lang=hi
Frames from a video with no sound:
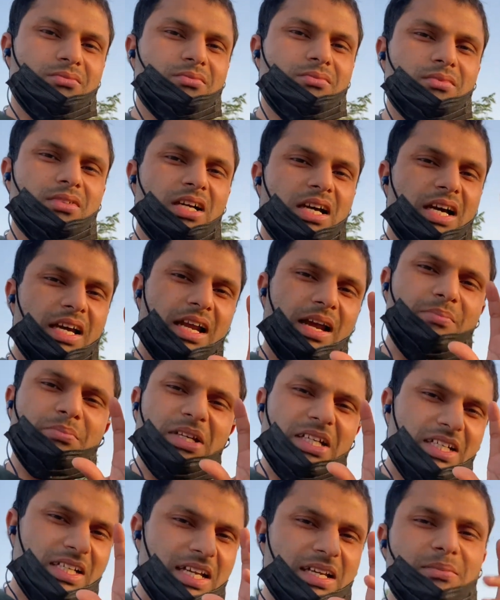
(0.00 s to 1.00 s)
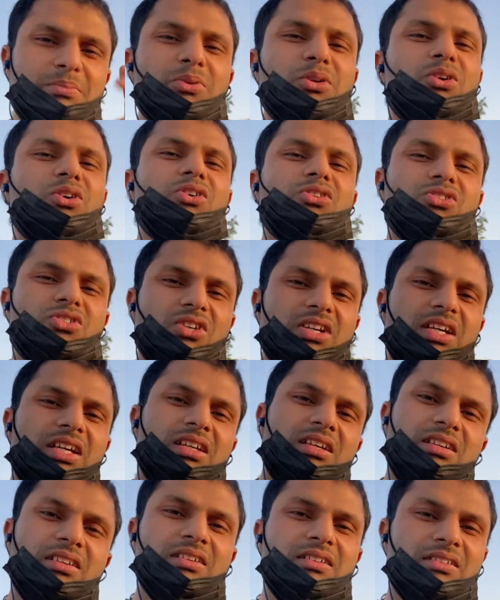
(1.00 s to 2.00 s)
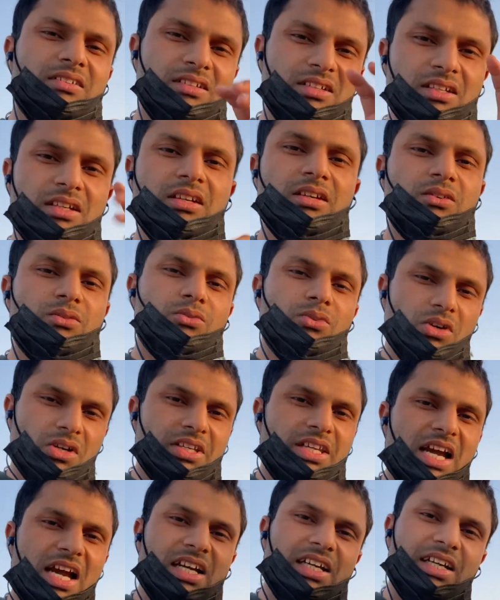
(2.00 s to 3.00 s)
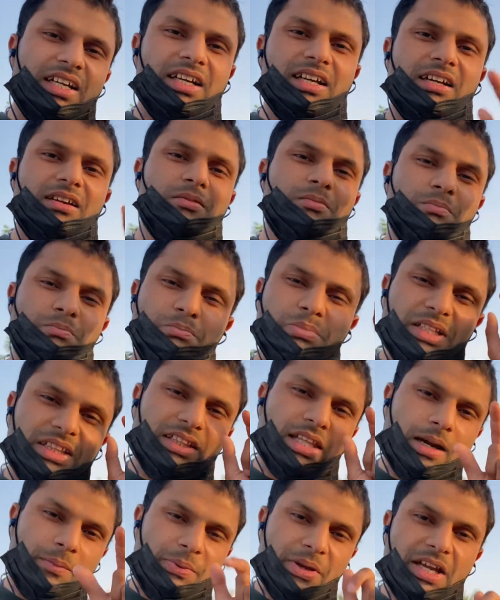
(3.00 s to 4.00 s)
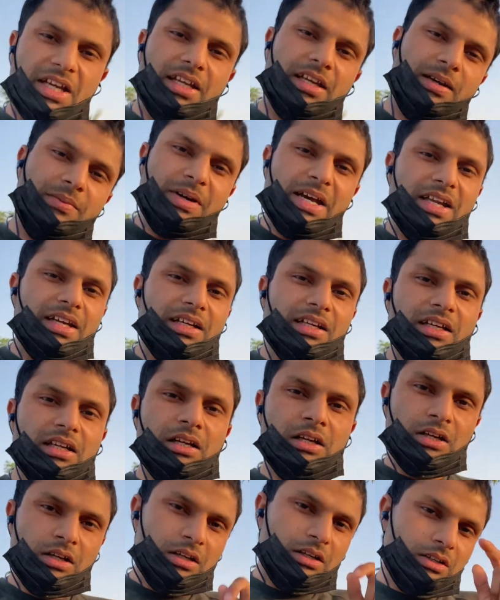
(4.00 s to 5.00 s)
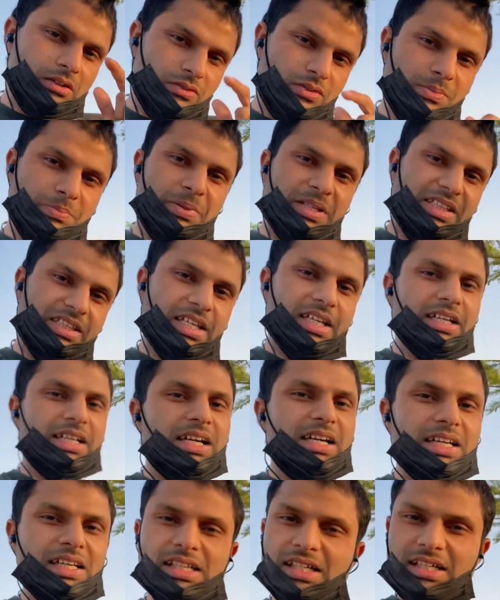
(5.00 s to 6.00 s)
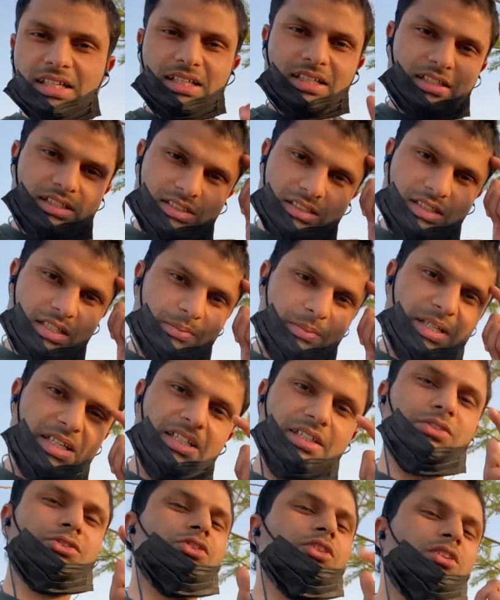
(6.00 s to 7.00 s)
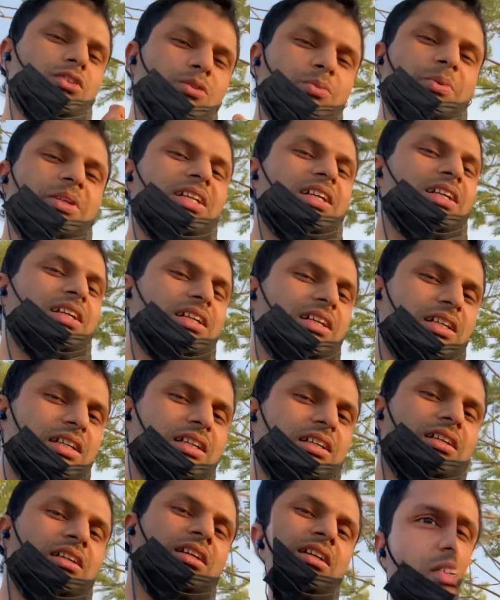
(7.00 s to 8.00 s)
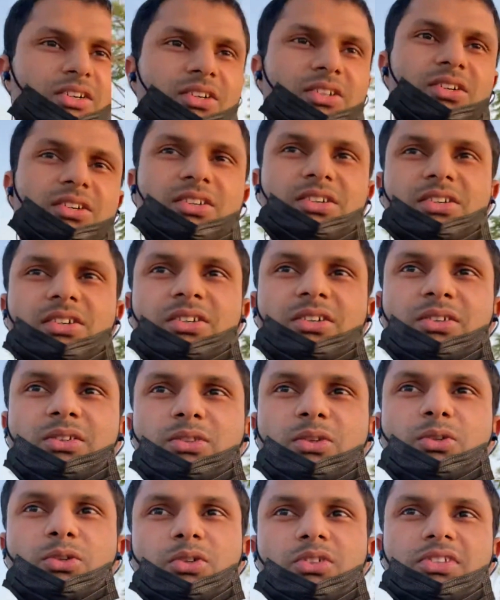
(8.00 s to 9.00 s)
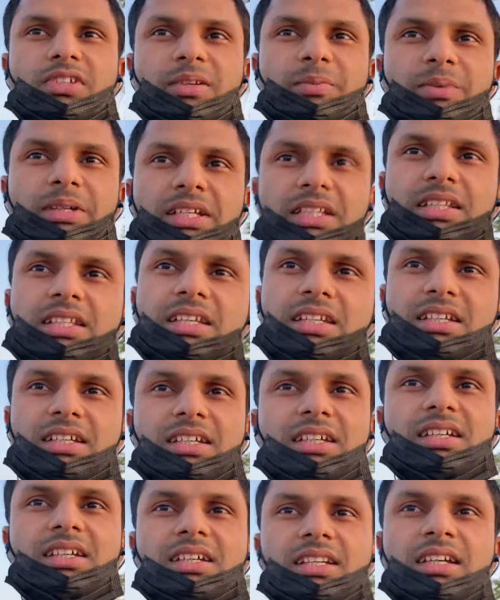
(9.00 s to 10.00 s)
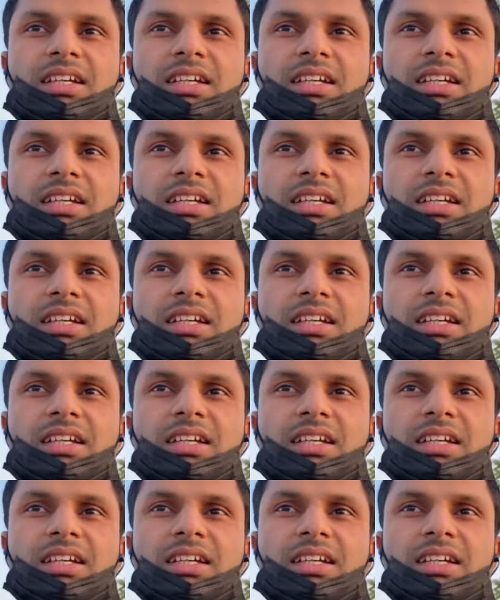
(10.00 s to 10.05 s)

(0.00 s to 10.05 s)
हरामी टाइप लोग जो है वो क्या करेंगे पत्थर फेंक के मारेंगे और वो पत्थर कहाँ लगेगा हमारे सिरों पे लगेगा और दूसरी बात ये